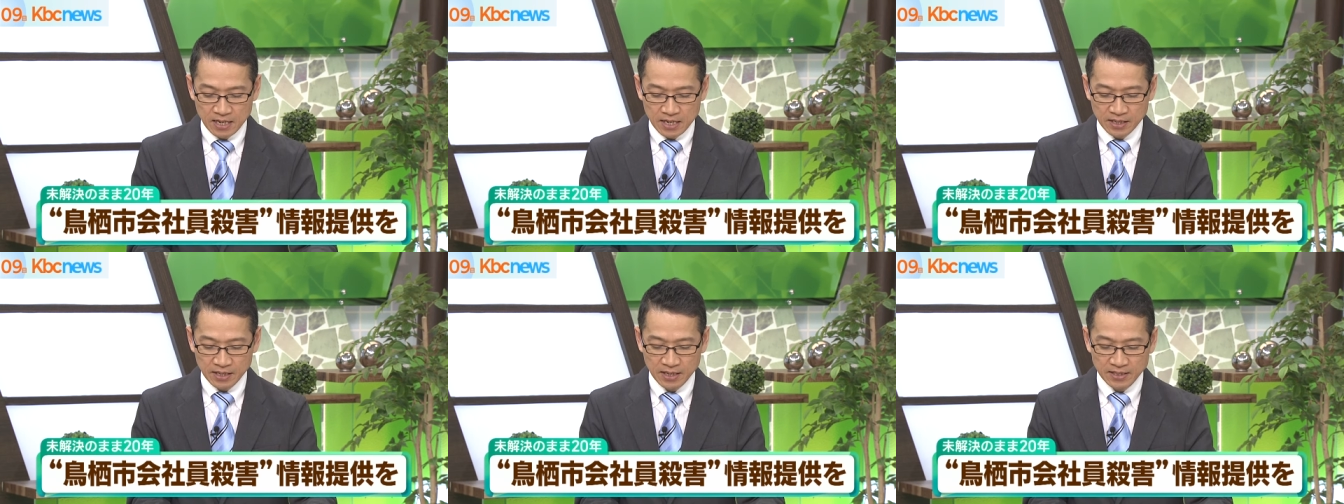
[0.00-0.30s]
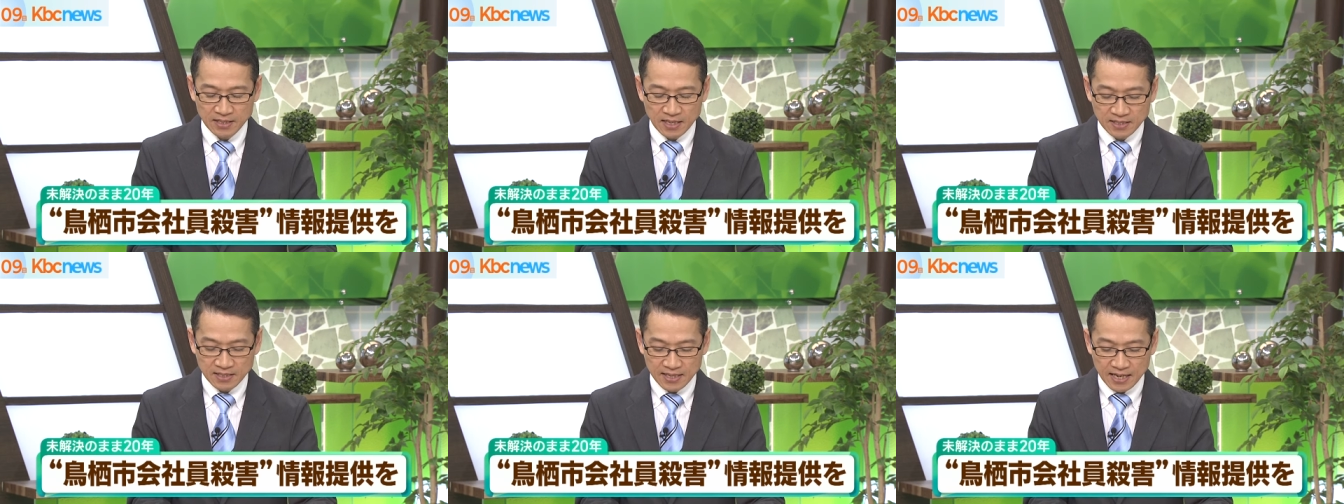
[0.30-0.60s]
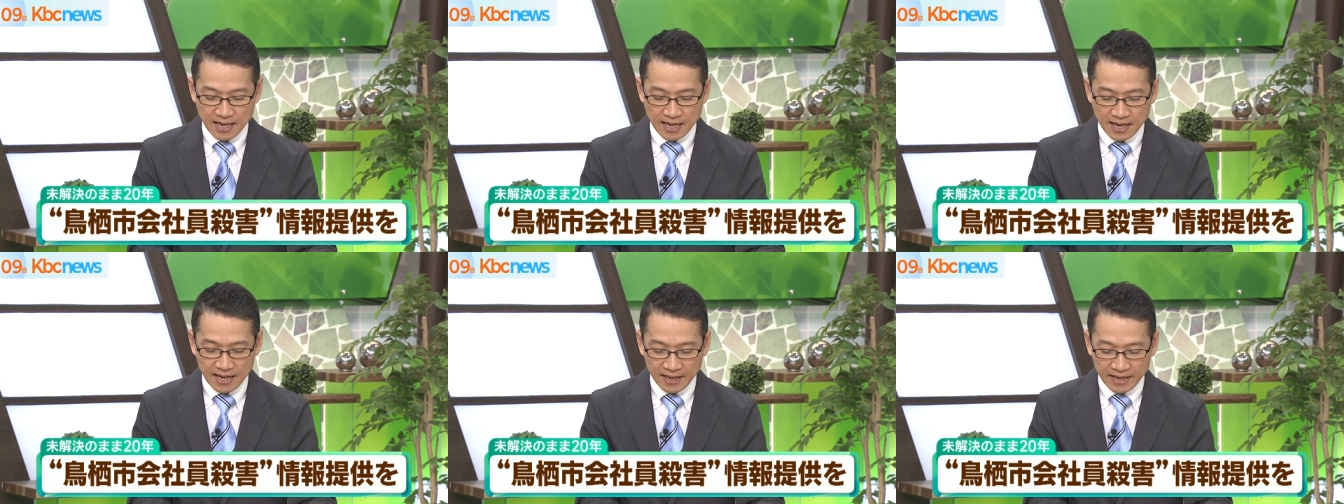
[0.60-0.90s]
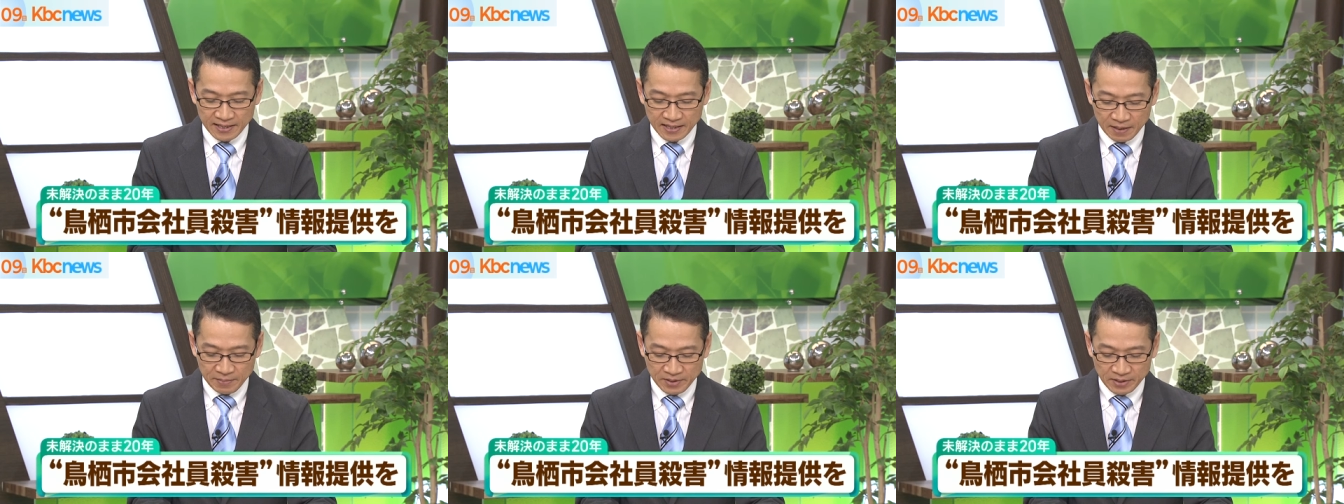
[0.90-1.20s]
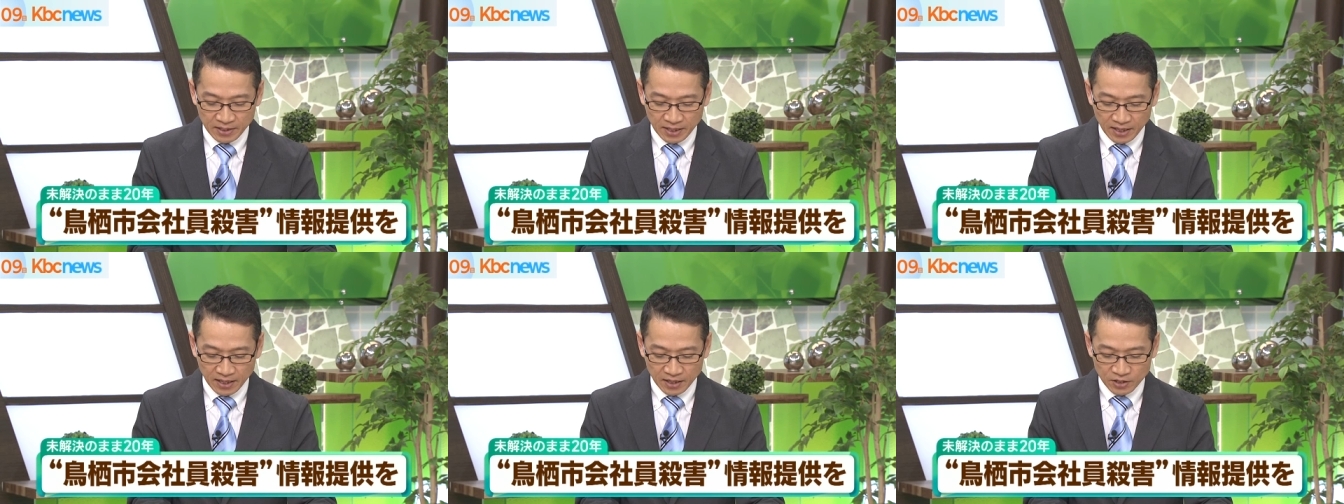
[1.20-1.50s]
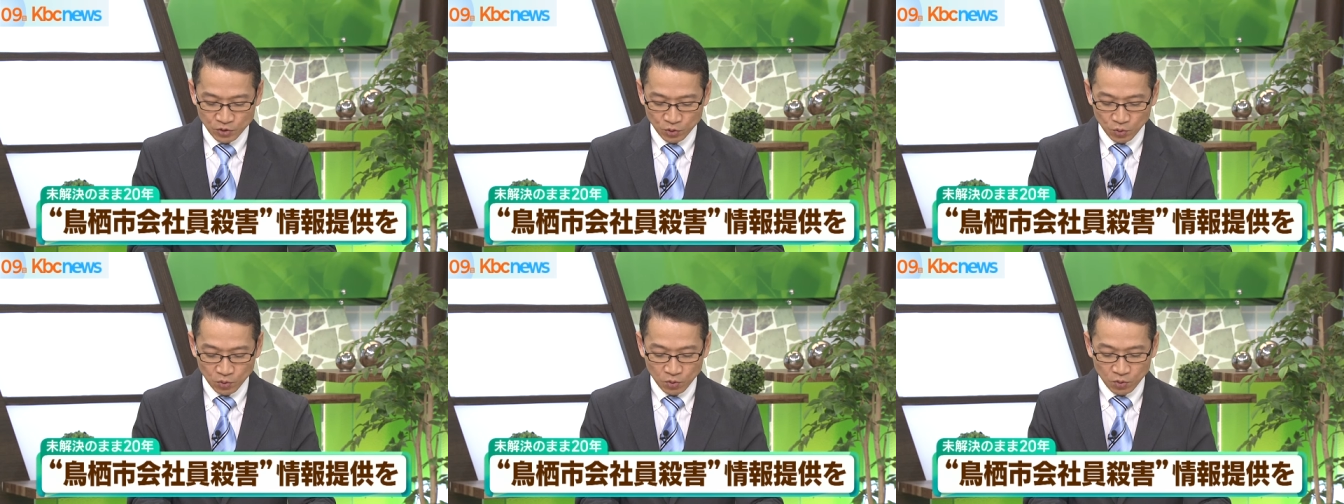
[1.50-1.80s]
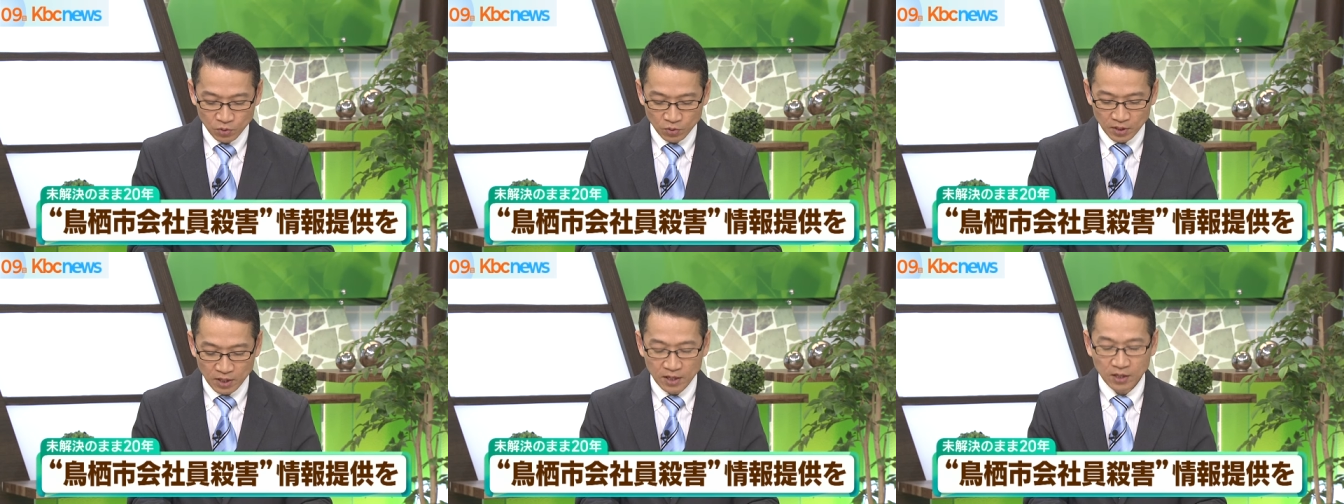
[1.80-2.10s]
警察が改めて情
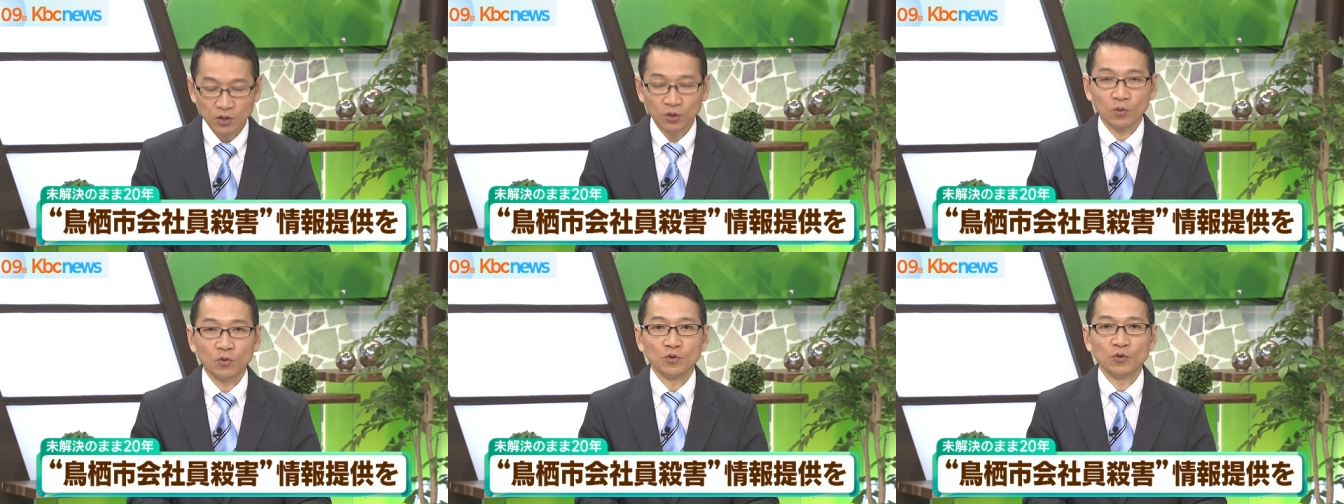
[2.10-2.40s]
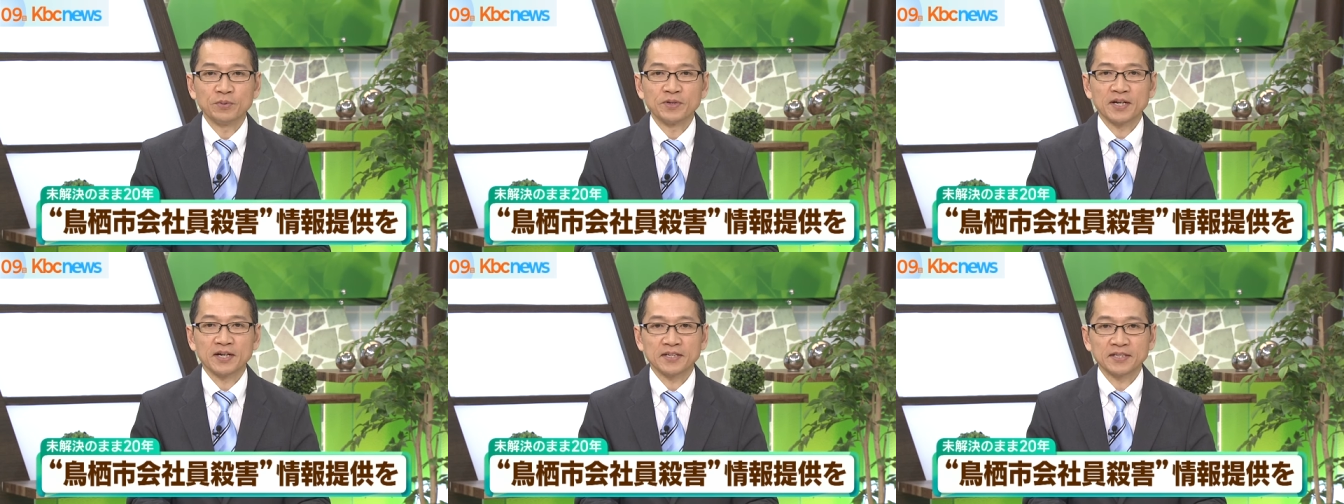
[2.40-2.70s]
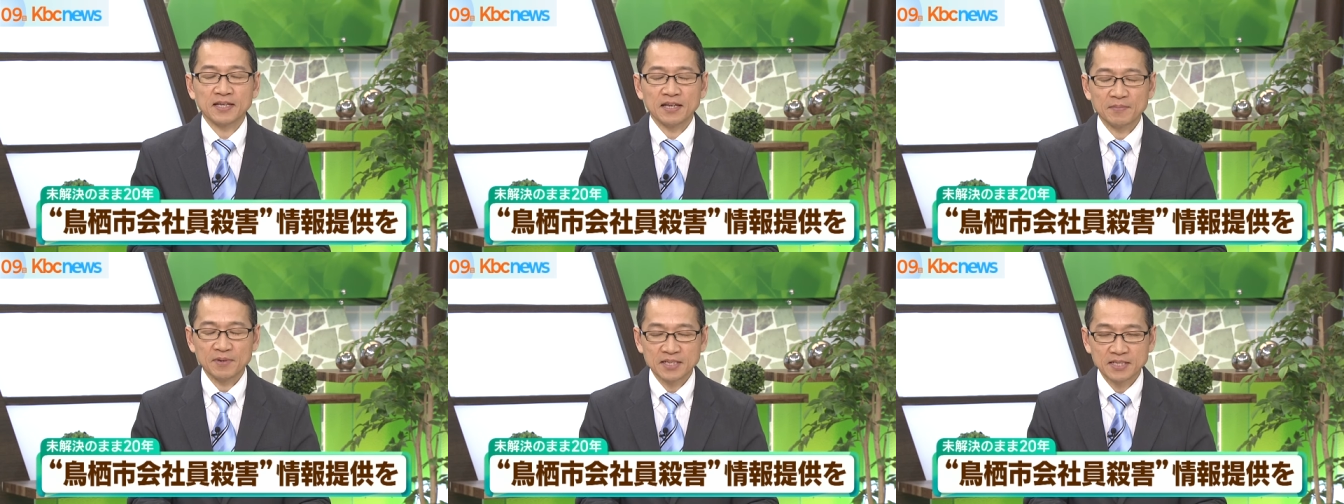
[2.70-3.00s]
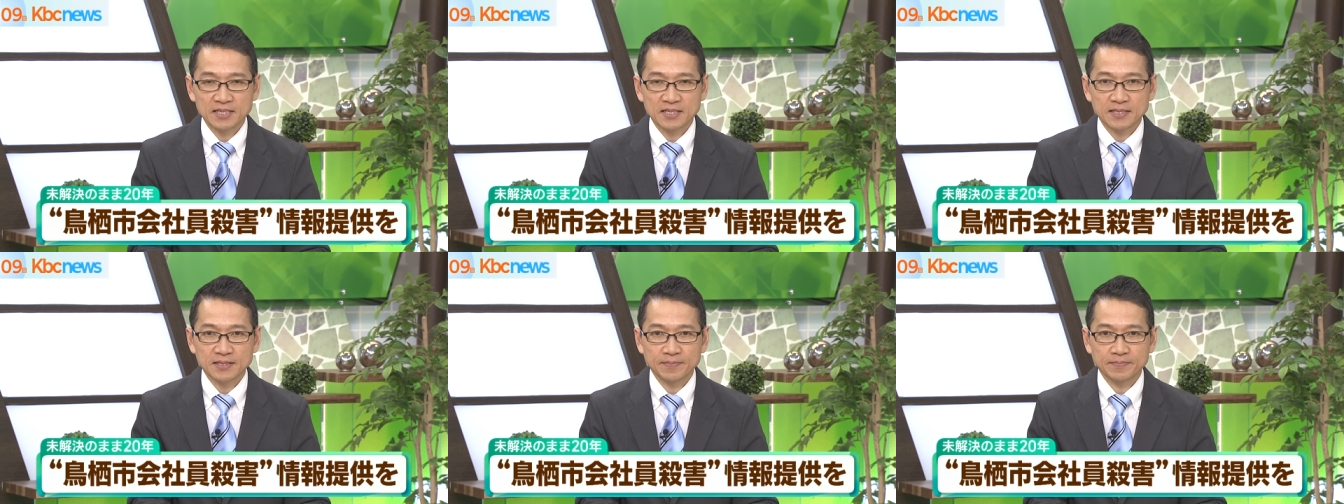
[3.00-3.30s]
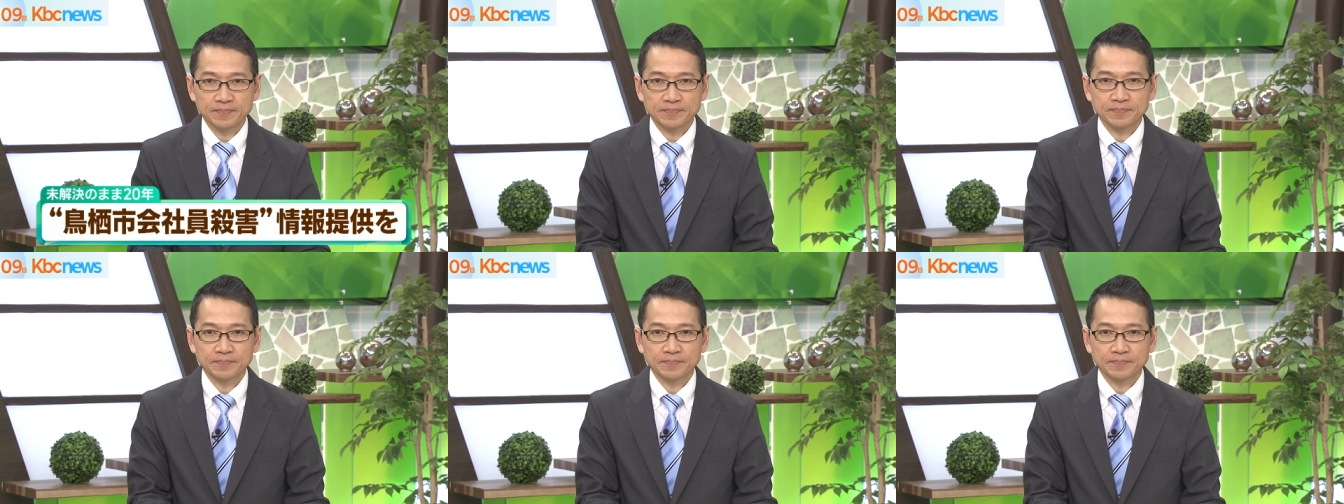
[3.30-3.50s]
報提供を呼びかけています